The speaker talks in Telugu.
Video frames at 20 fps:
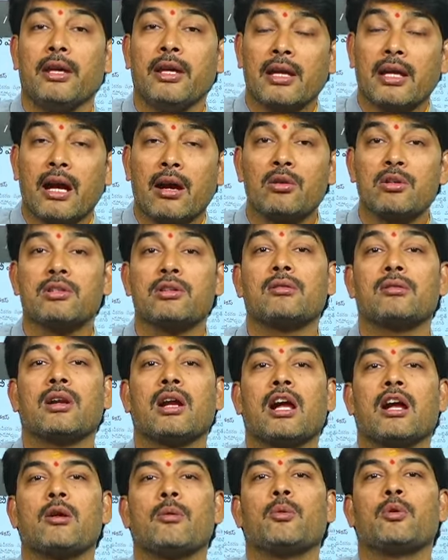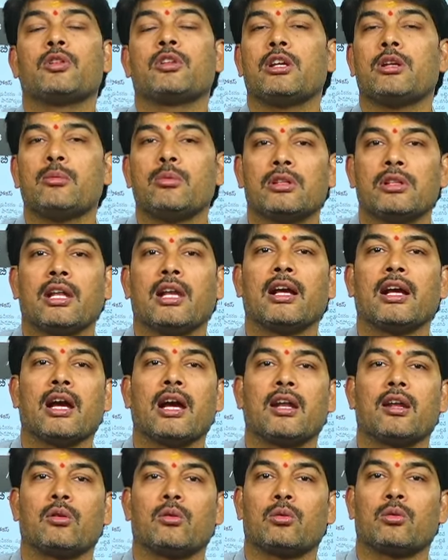మీకు అవసరం రాకపోతేనేమో
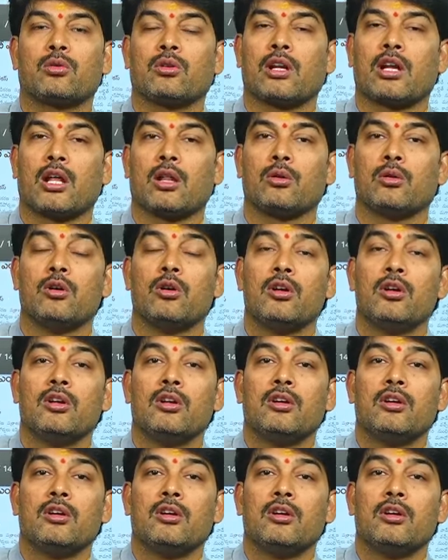తెలంగాణ గుర్తుకు రాదు